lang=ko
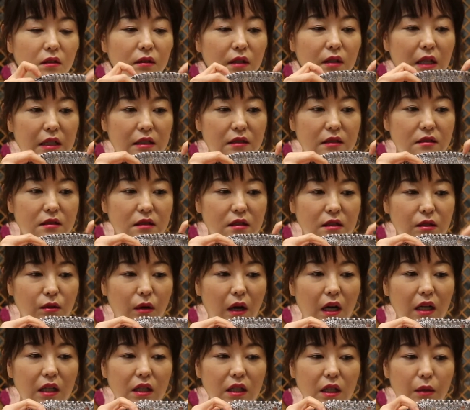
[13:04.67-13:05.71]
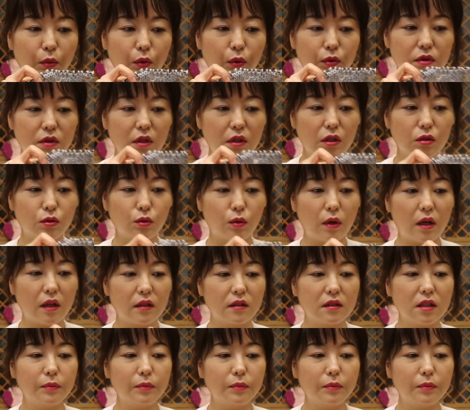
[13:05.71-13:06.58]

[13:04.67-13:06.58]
늘어나는지를 확인해 보시는 게 좋아요.